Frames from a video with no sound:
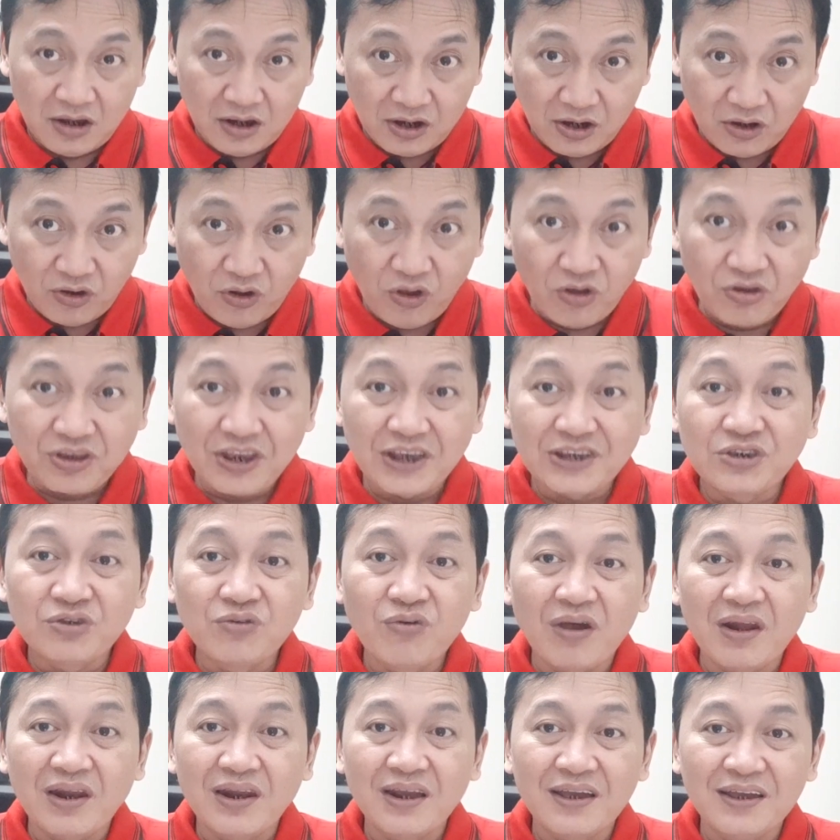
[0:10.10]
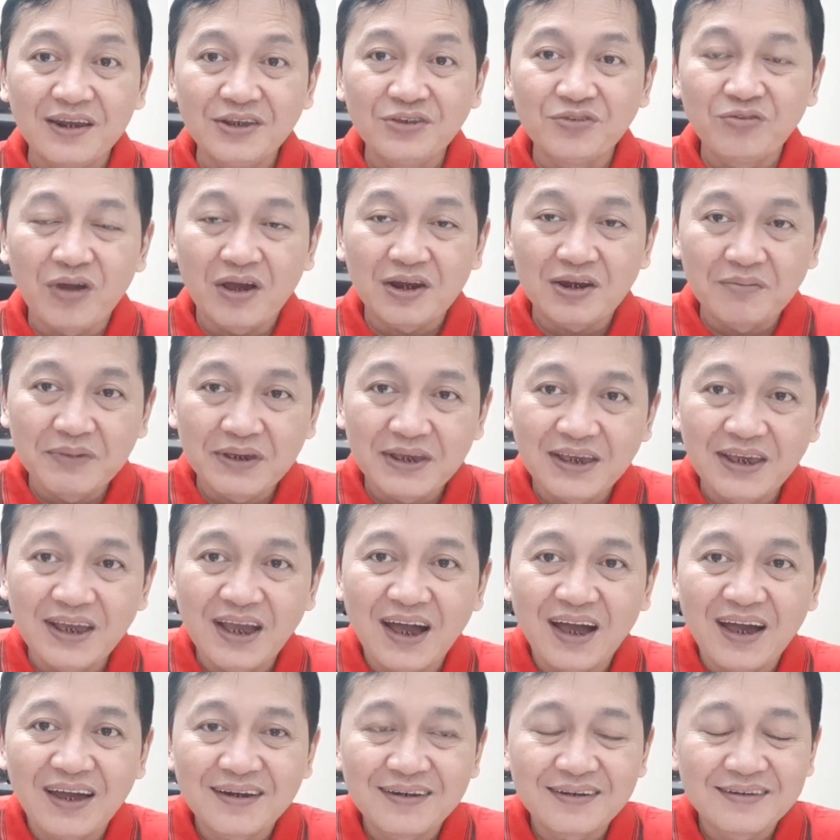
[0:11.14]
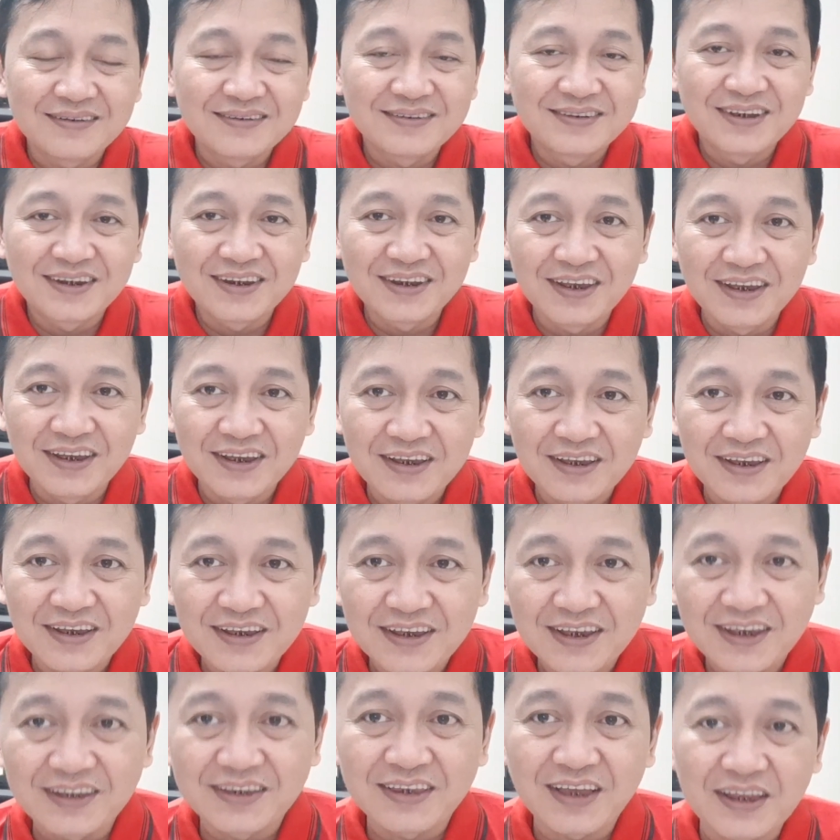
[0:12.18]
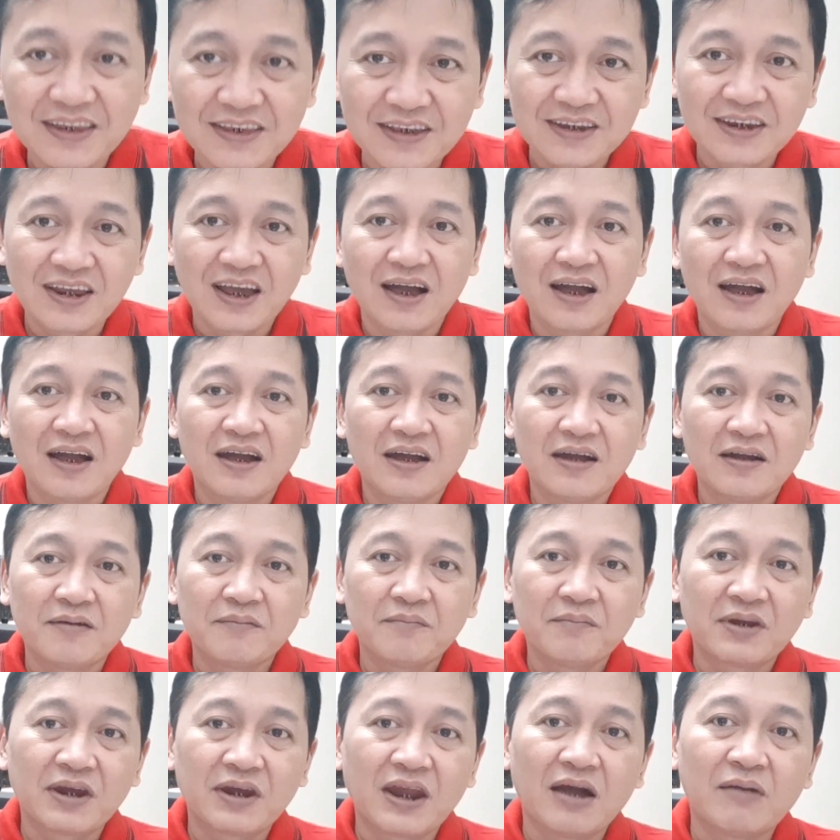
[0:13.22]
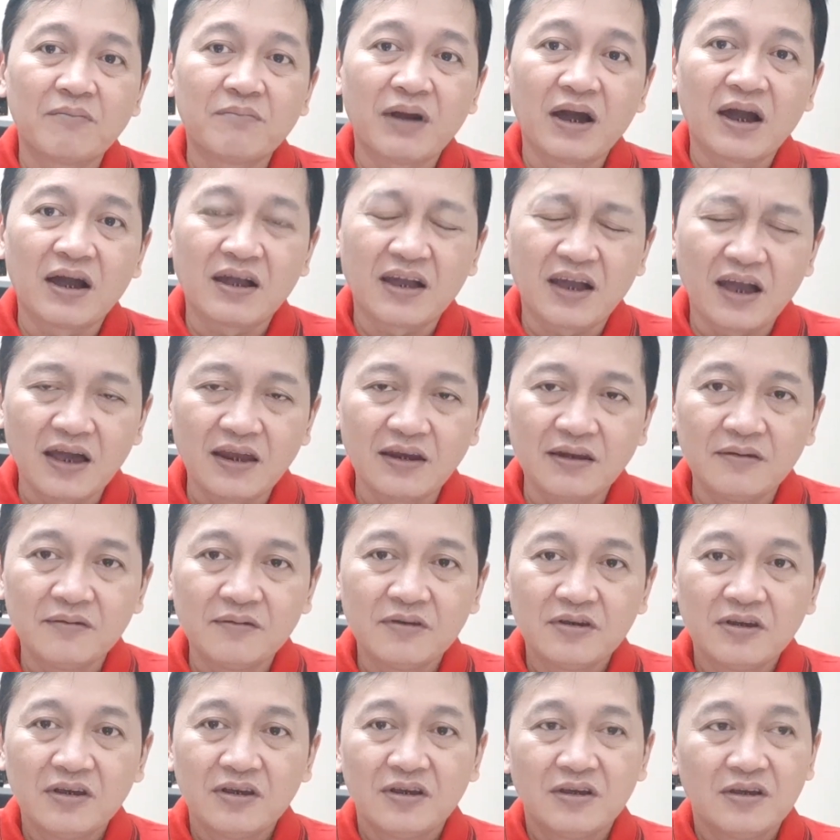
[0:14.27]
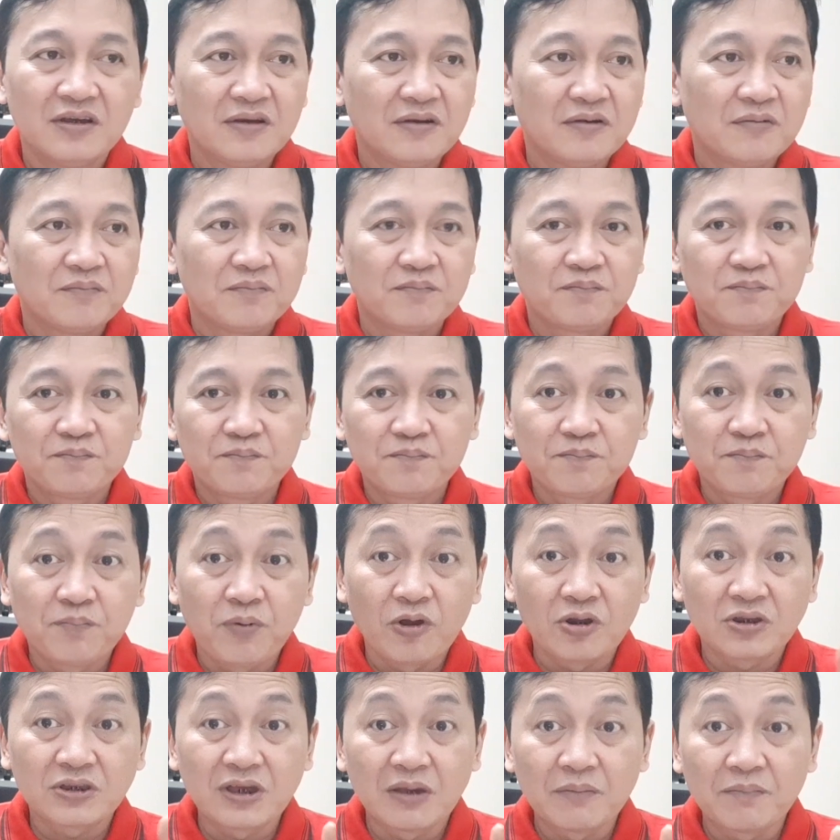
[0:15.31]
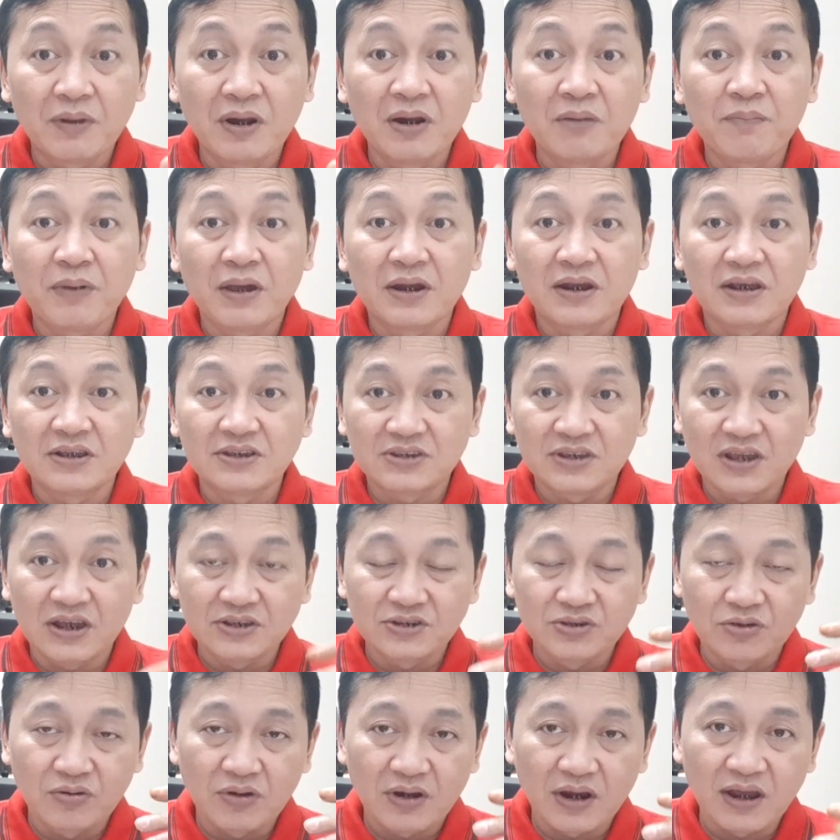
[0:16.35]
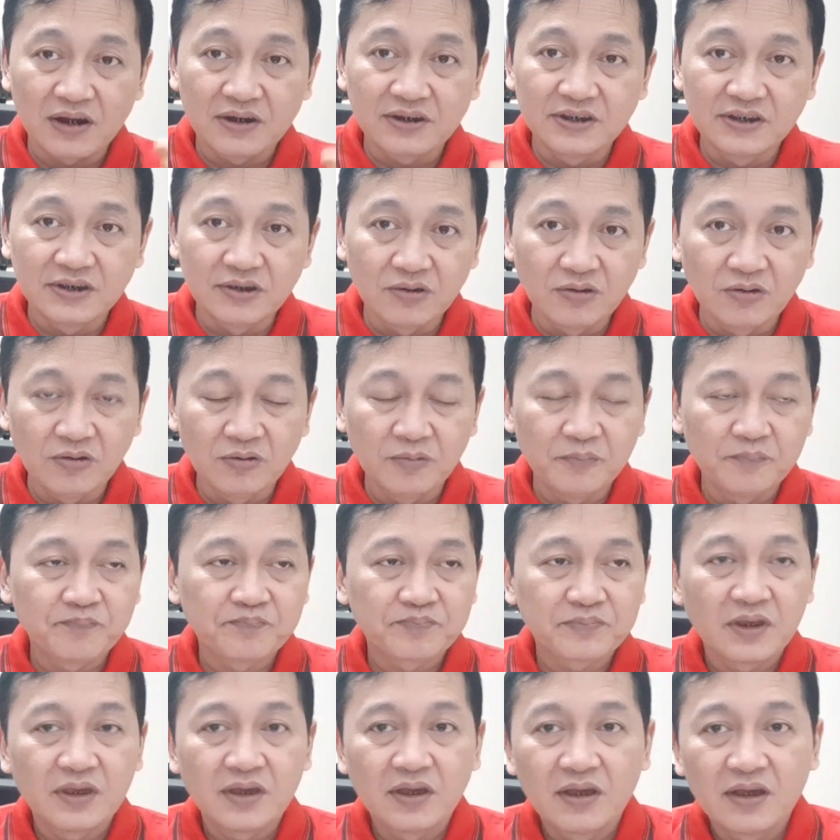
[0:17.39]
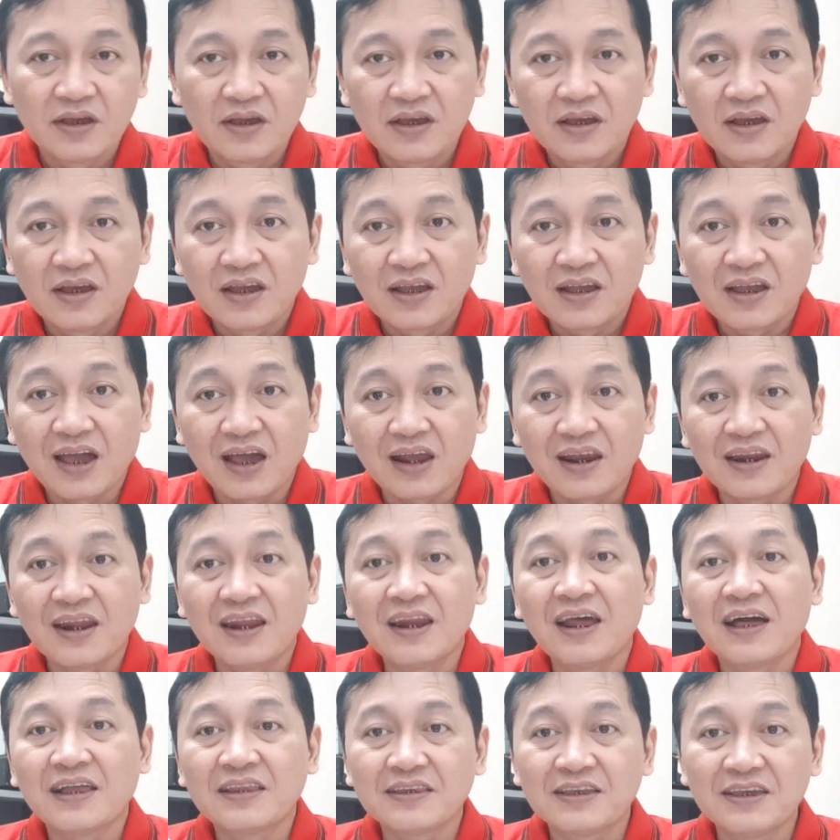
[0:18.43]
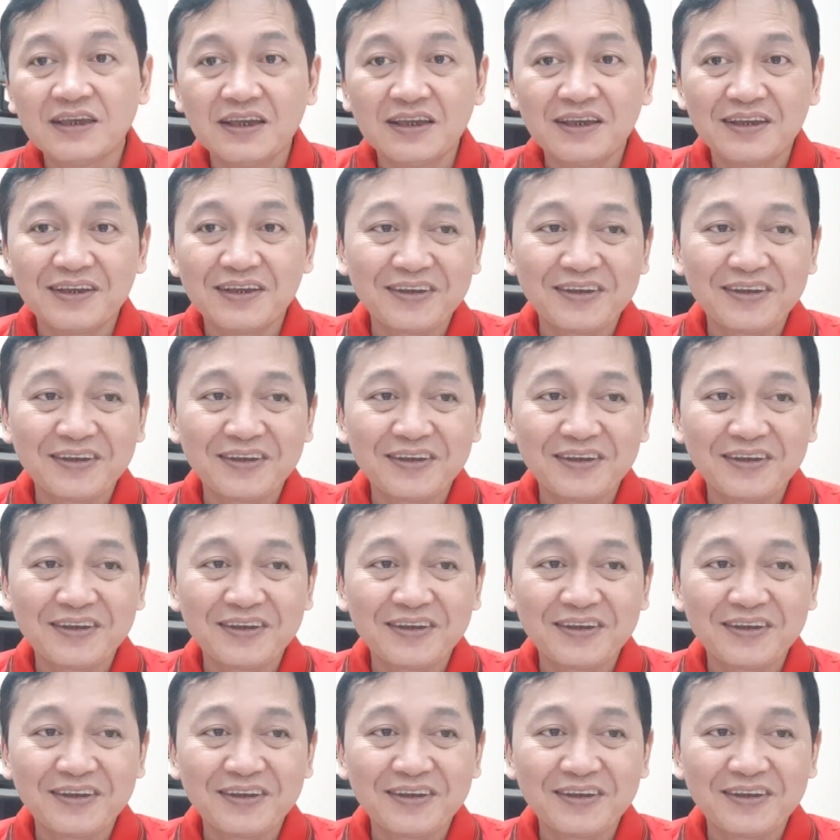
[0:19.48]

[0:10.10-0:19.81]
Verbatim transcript: Kontes luar negeri juga demikian. Jadi, kita tidak menambahkan portable pada stasiun radio karena nanti